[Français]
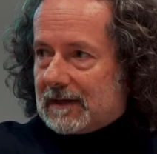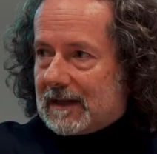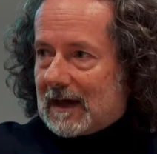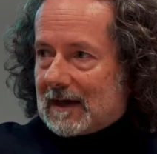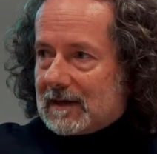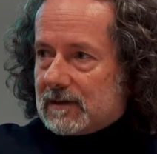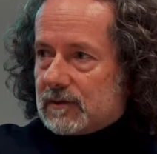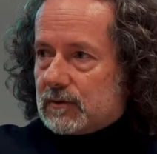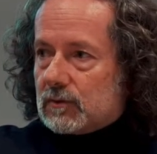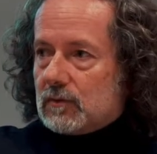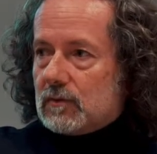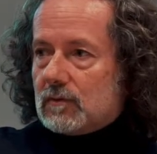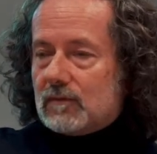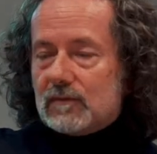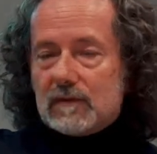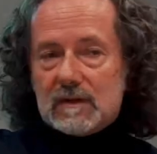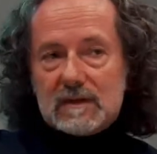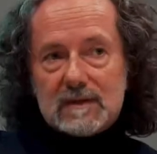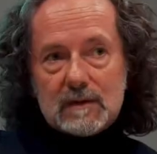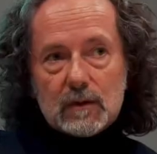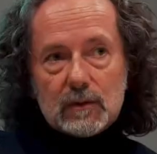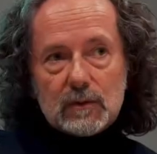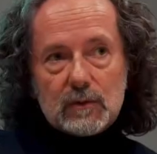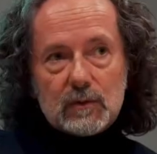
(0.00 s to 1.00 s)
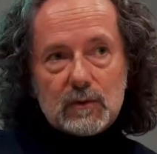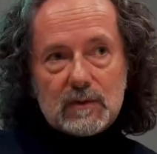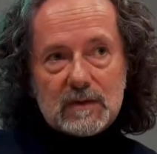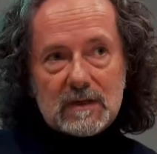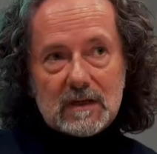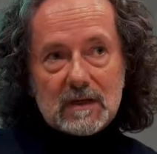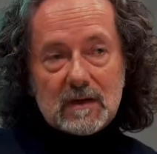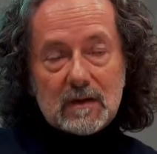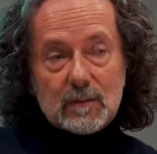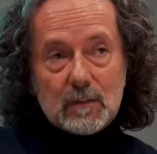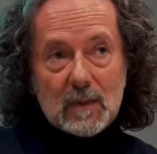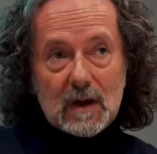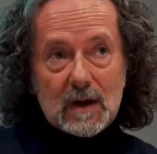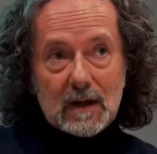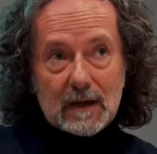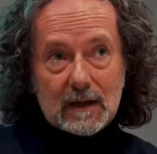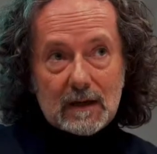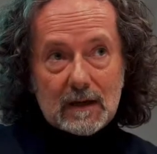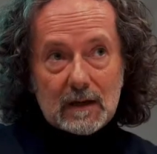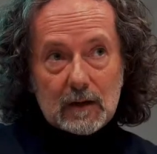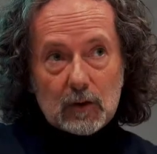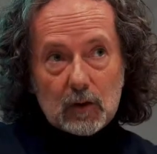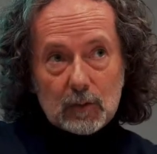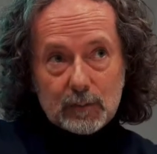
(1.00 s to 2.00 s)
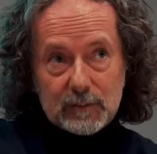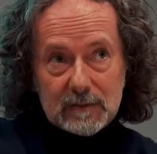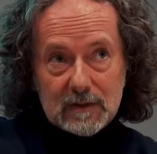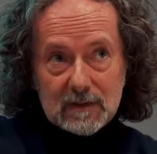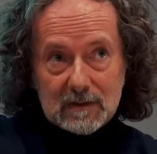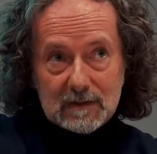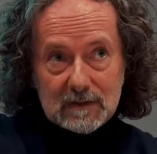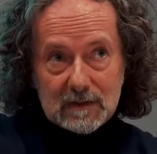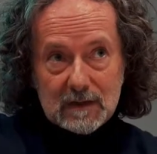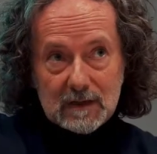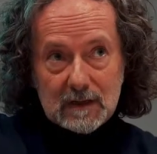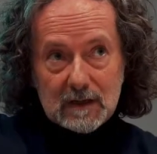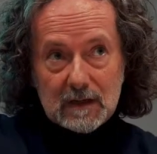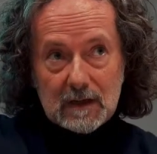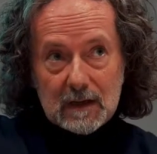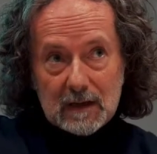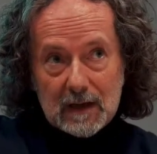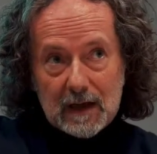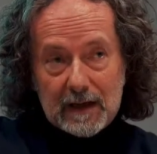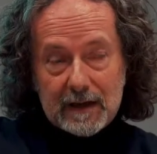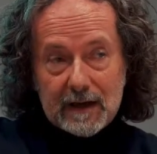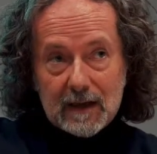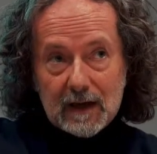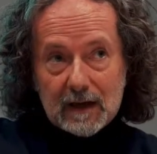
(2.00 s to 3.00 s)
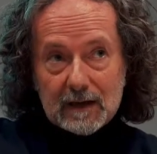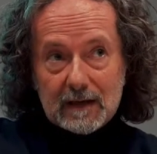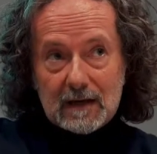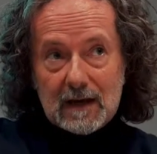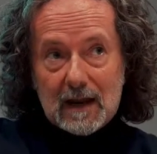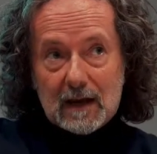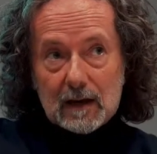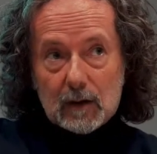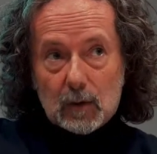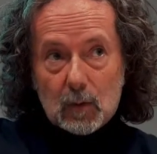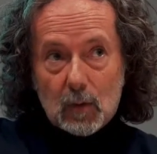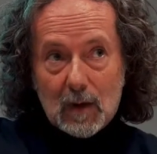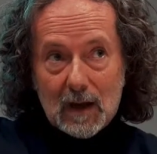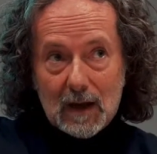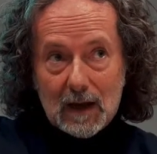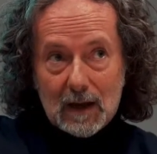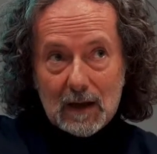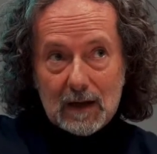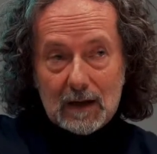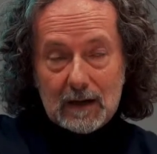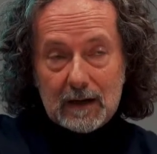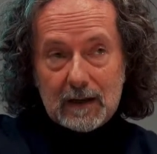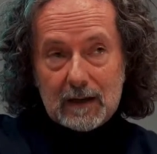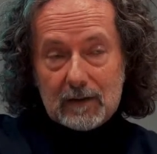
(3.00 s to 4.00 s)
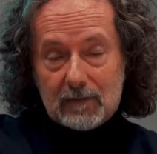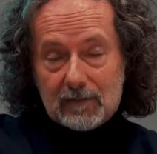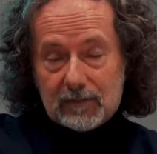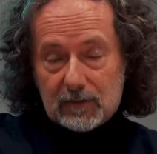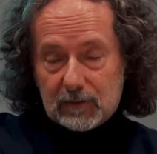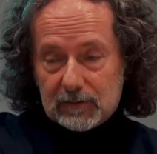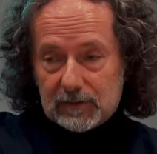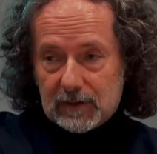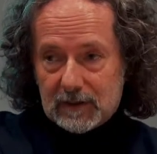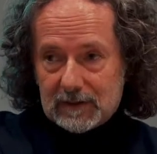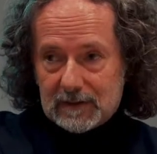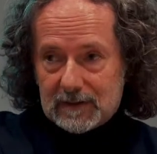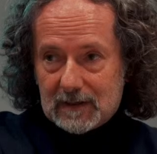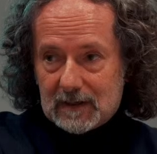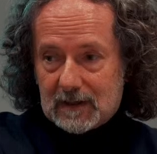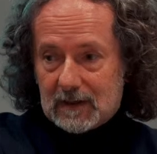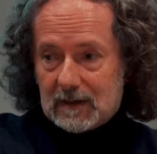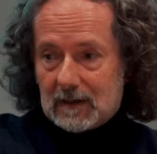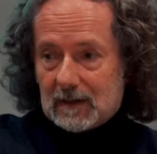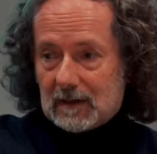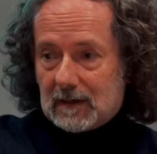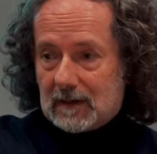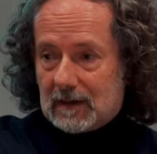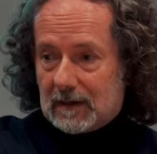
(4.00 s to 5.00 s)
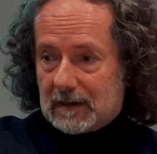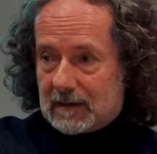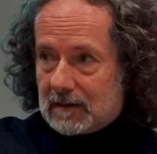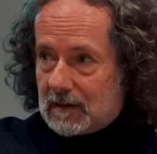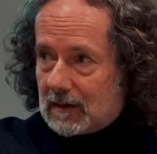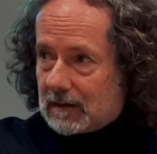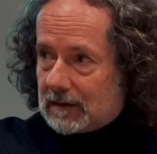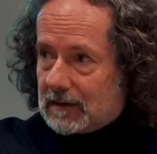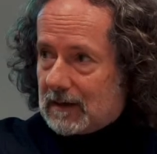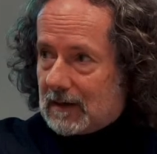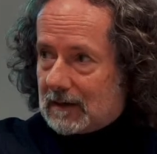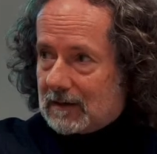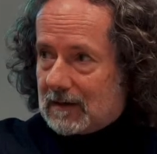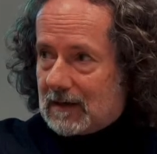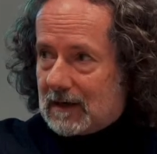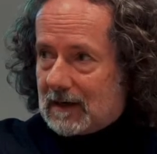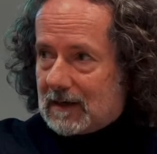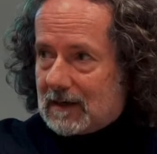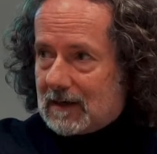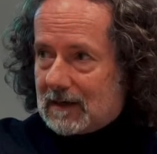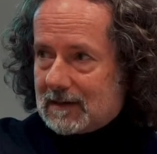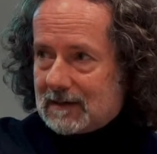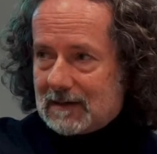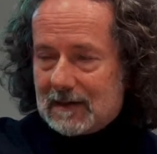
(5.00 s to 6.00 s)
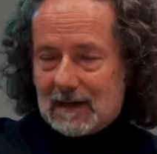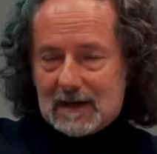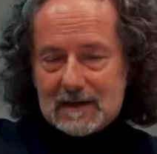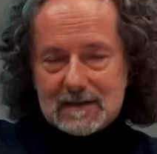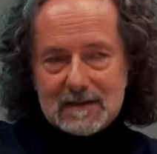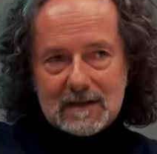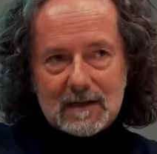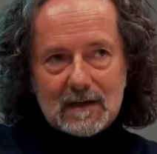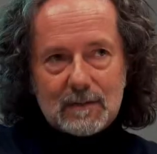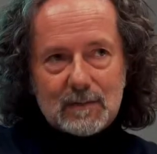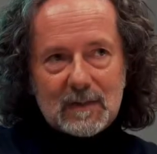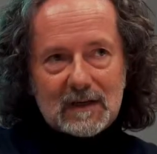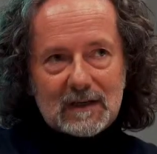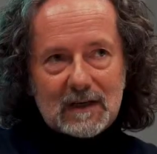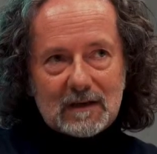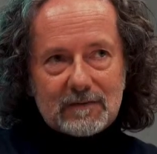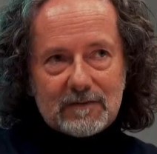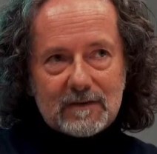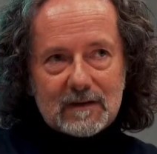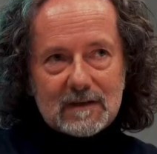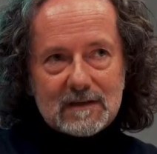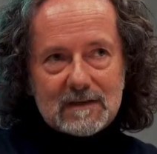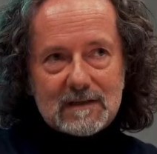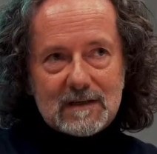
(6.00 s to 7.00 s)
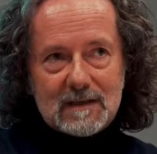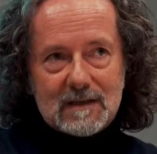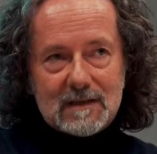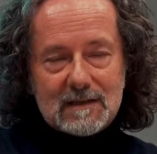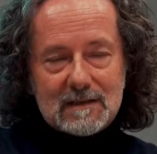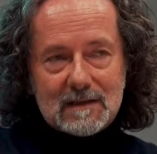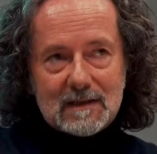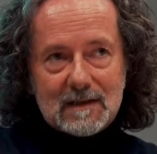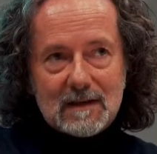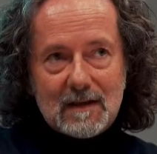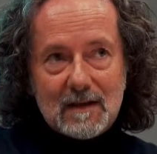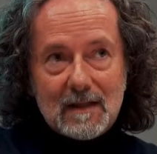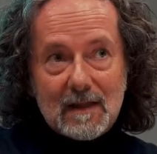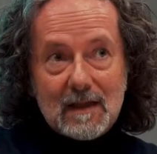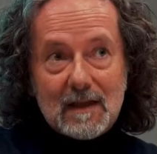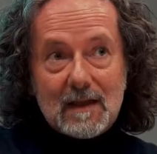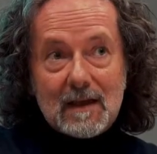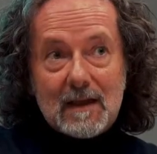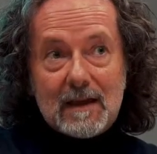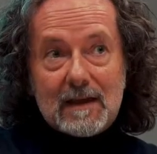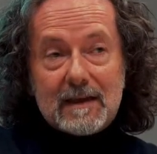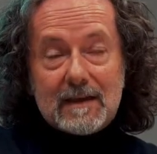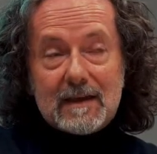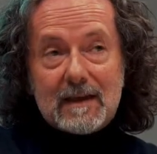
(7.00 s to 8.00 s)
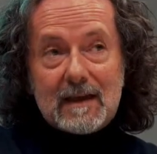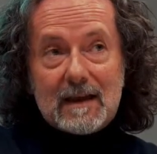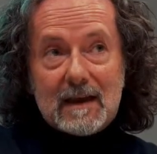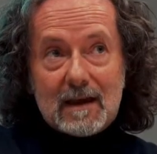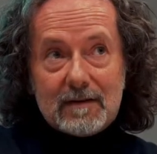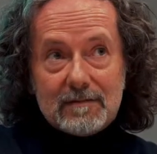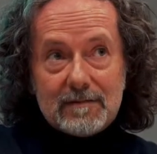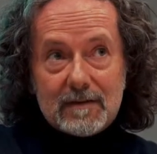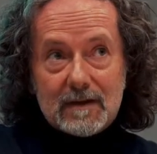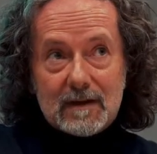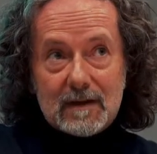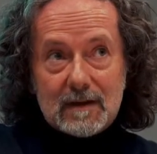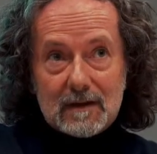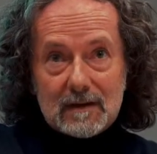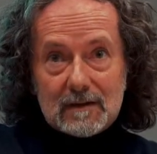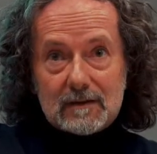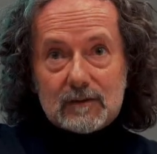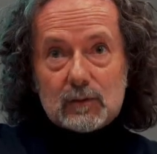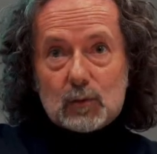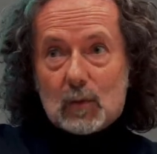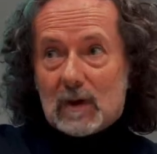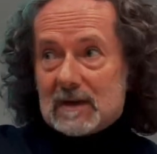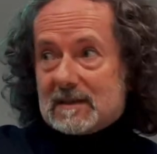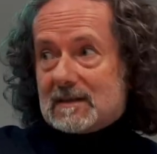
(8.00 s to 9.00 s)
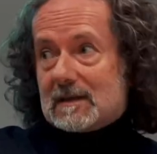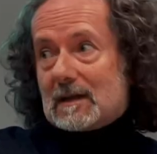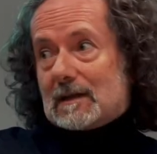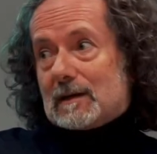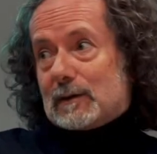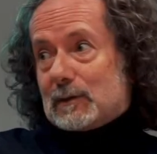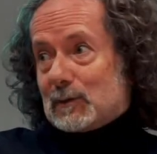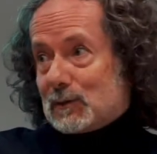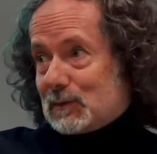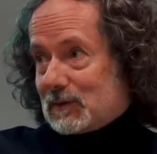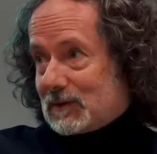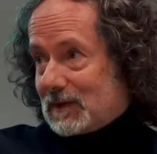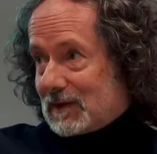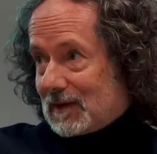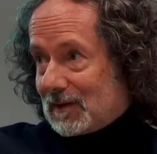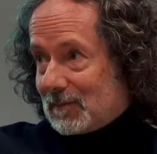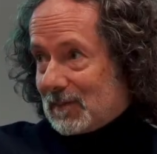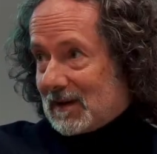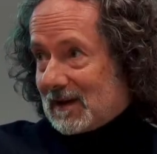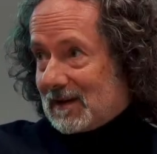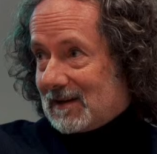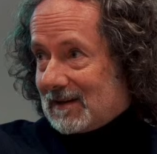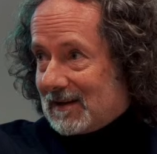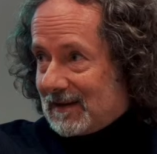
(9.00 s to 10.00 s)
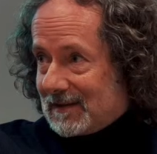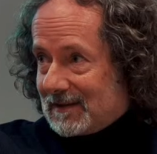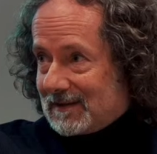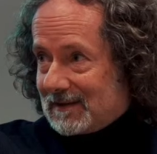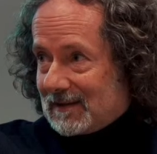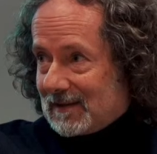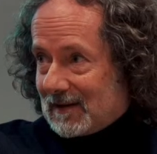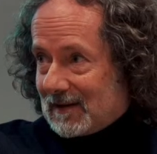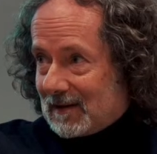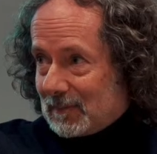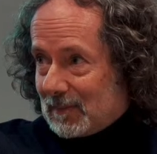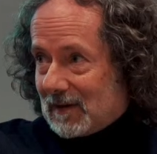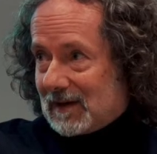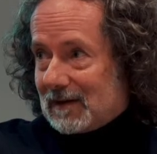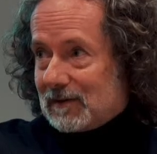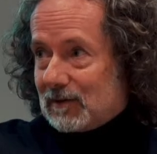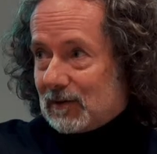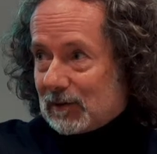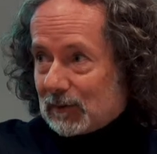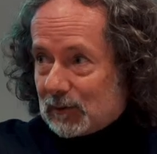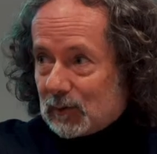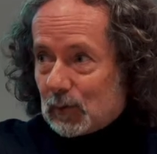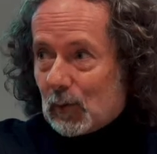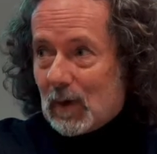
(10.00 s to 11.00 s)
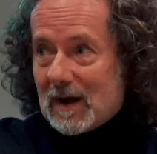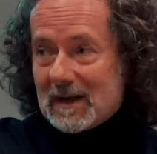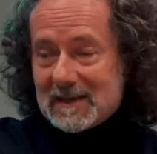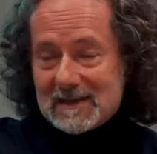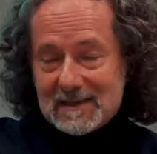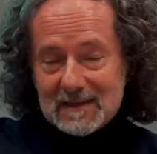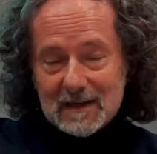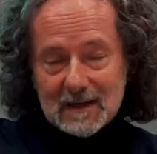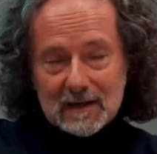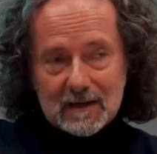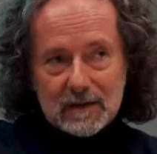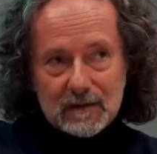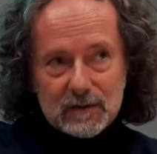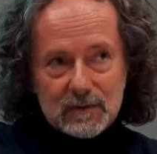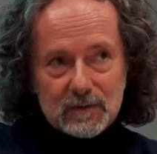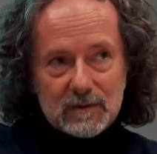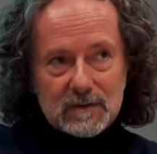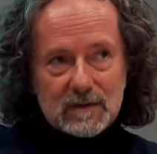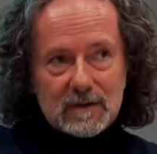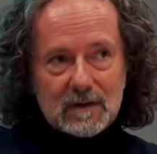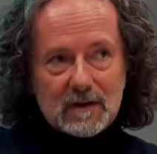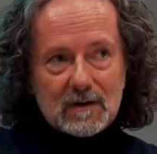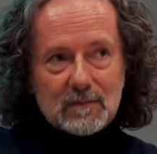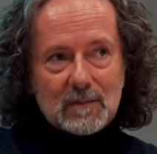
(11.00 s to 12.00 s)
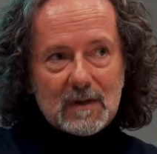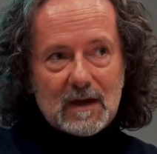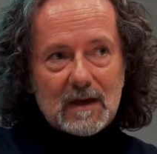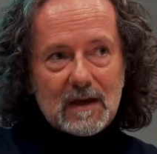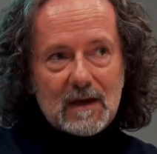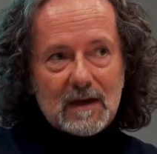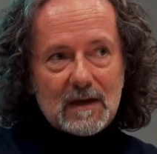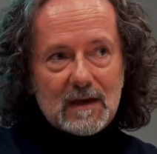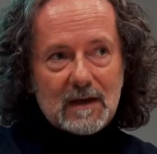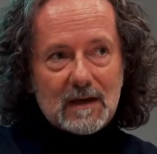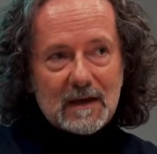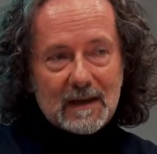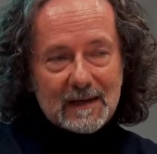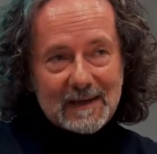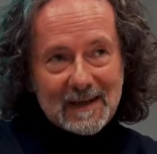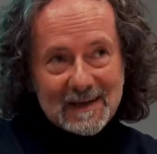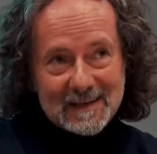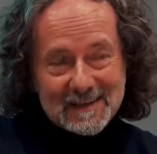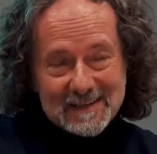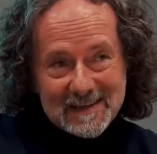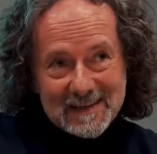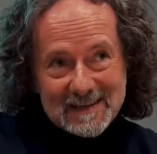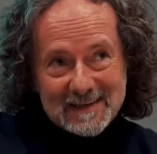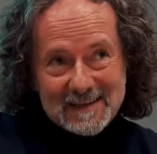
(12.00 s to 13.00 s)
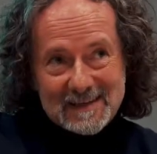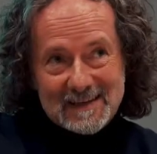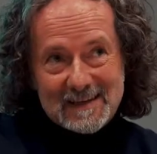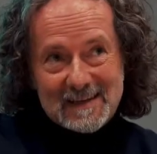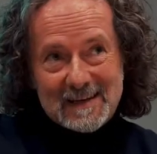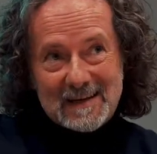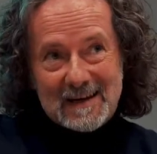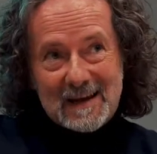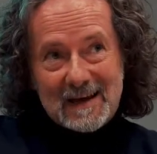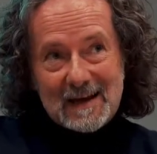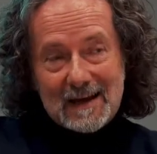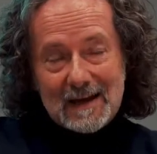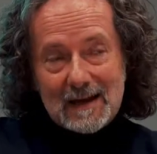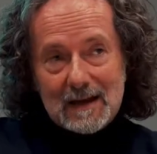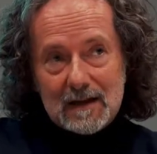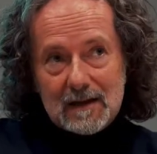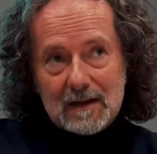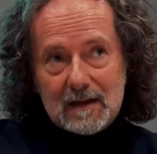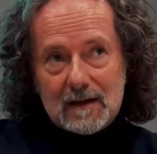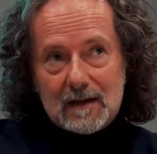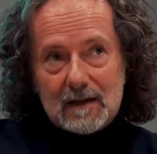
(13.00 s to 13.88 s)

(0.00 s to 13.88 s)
dans une vision du cinéma que, comme disait Henri Langlois, le fondateur et le directeur de la, de la Cinémathèque française, il avait trois siècles du cinéma, les cinémas, mm. donc trois siècles du cinéma. Et dans cette idée-là,